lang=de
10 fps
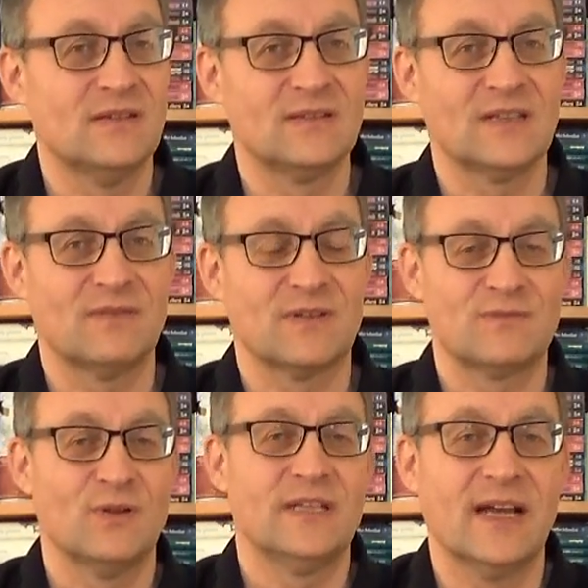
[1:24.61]

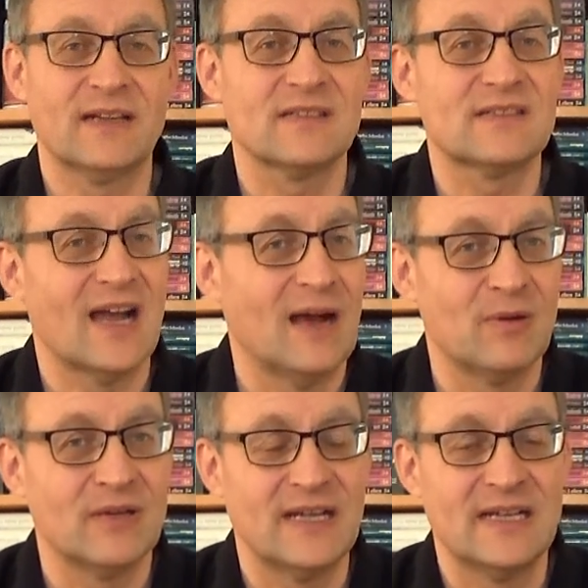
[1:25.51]
irgendetwas völlig anderes,
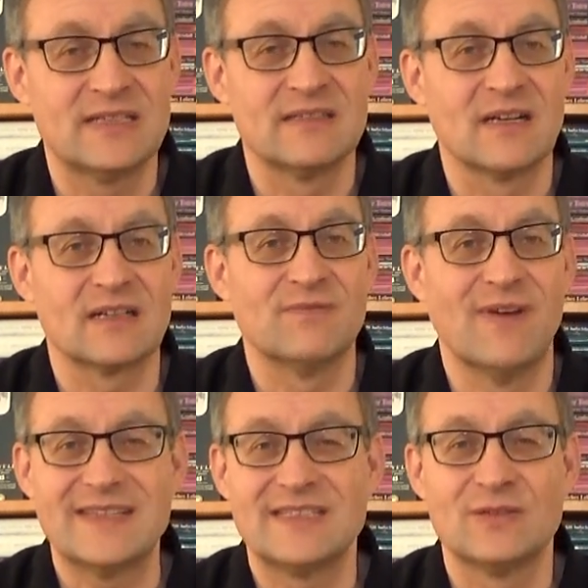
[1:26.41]
aber ehrlich
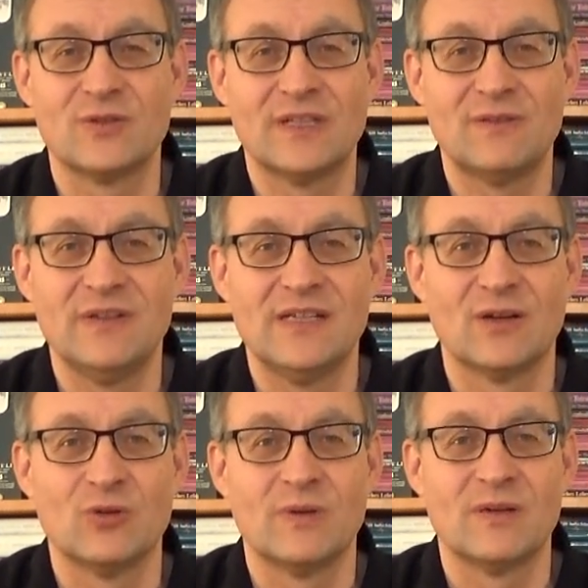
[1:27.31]
gesagt weiß ich noch nicht viel
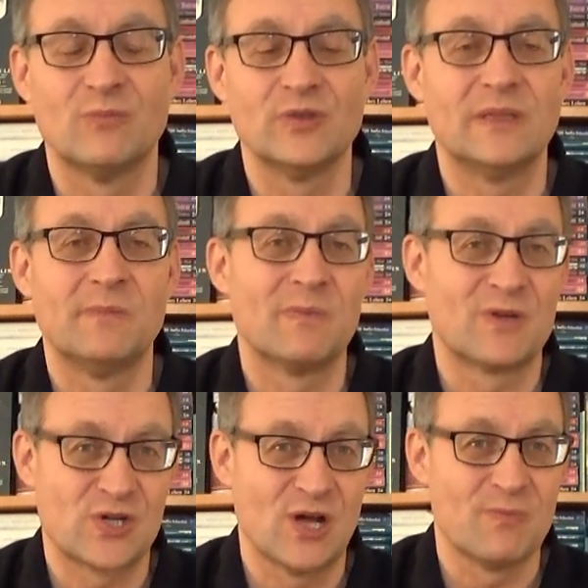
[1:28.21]
darüber, muss ich mich
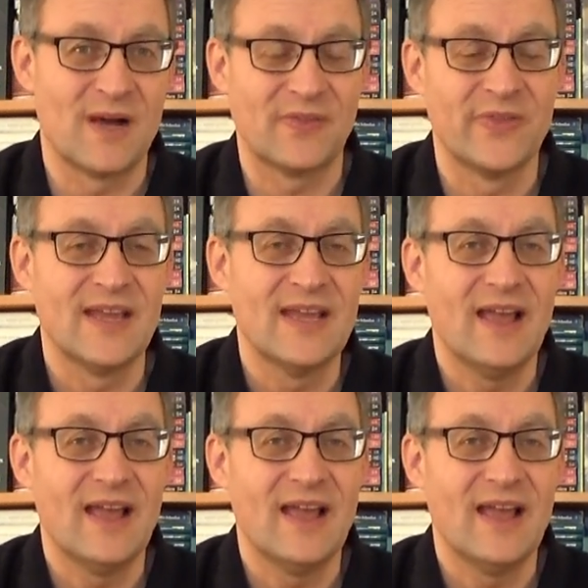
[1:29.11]
mal schlau machen,